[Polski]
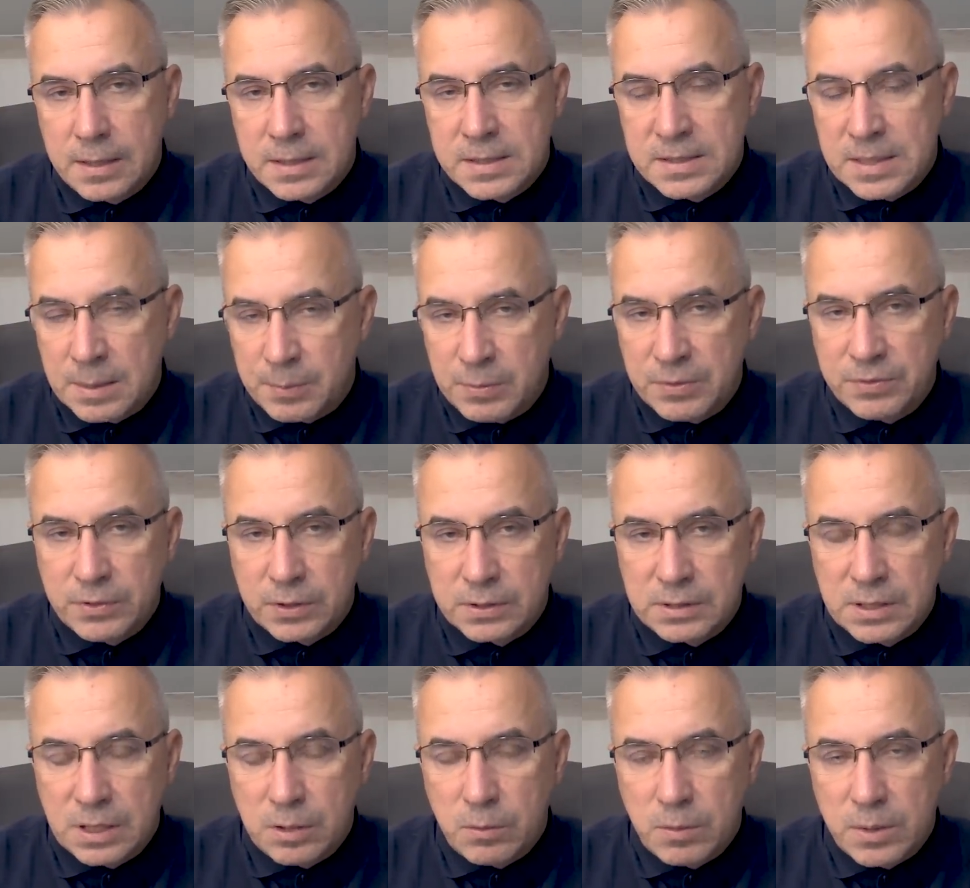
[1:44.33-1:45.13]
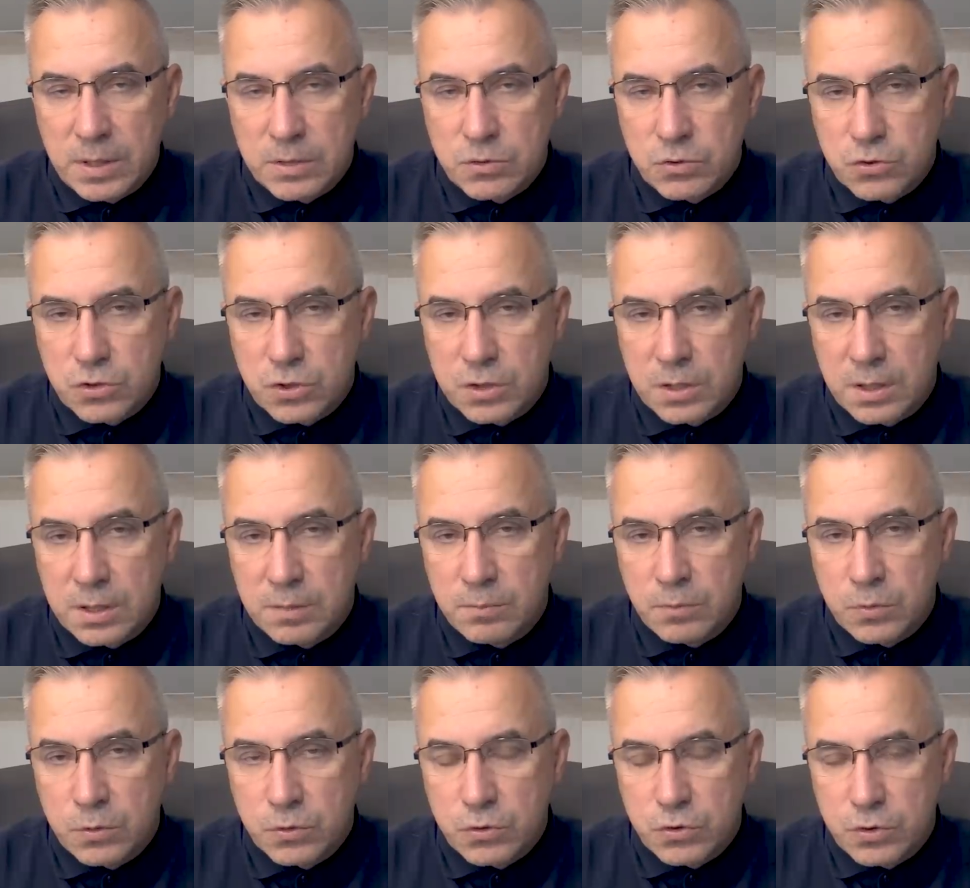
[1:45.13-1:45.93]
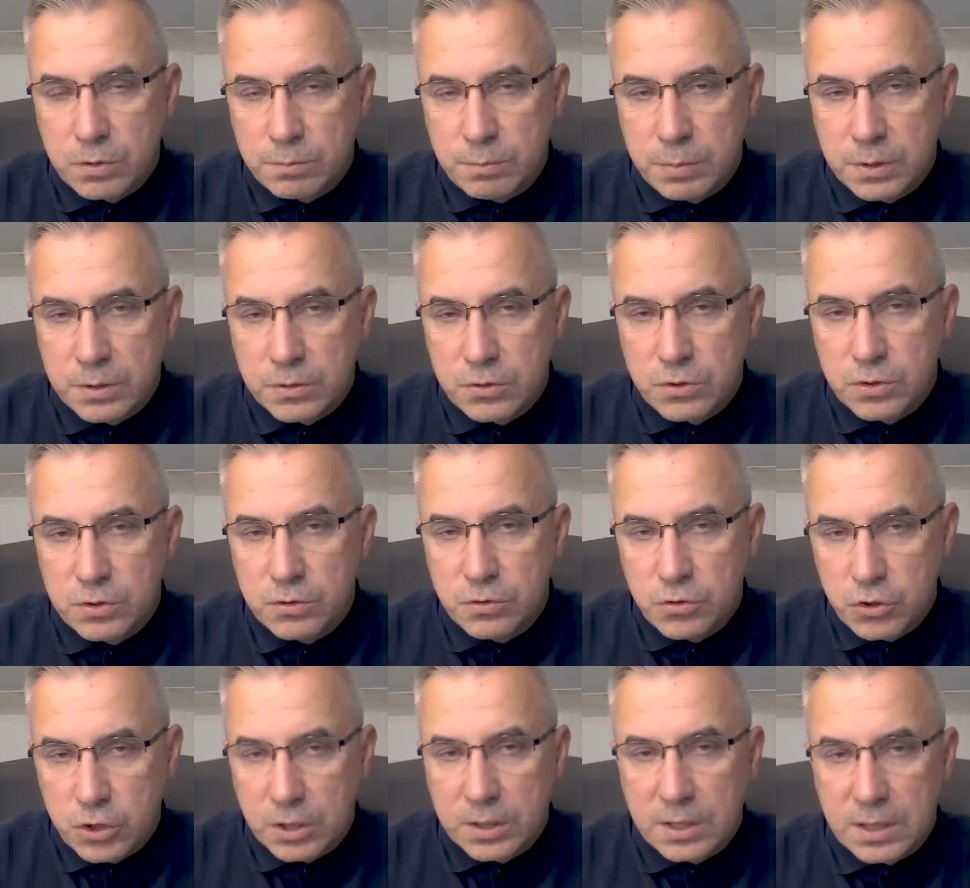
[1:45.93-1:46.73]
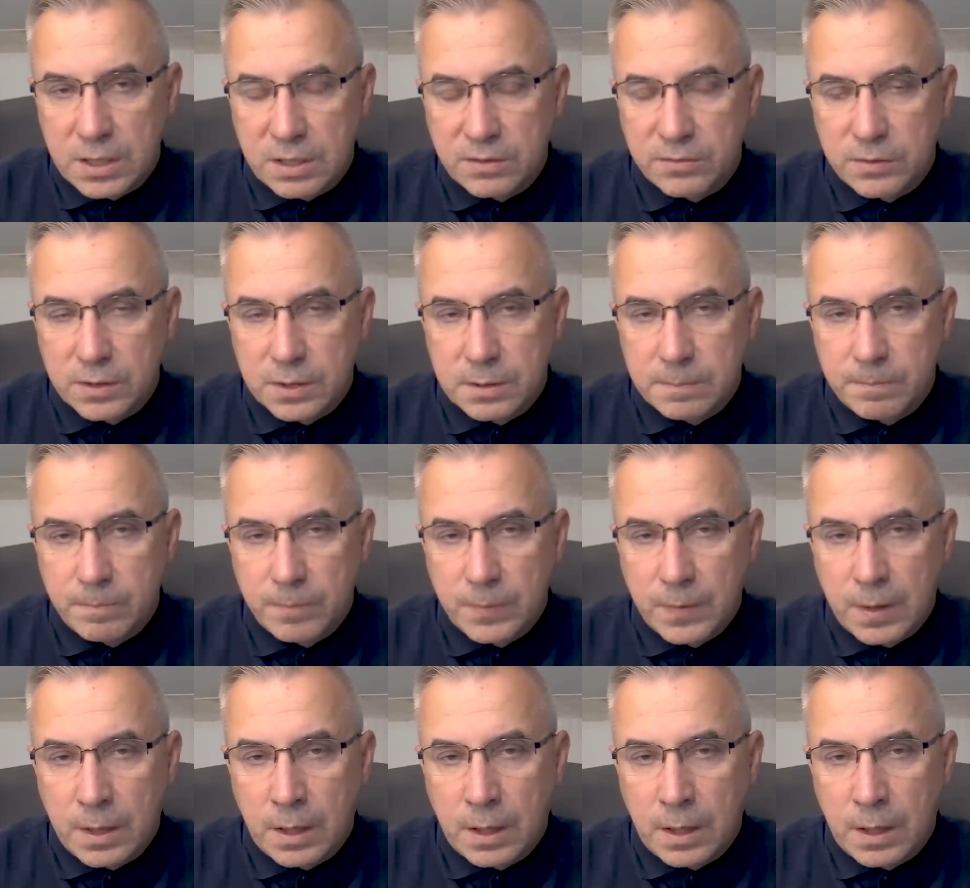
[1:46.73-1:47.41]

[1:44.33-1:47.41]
zapowiadała, że może być ciekawie.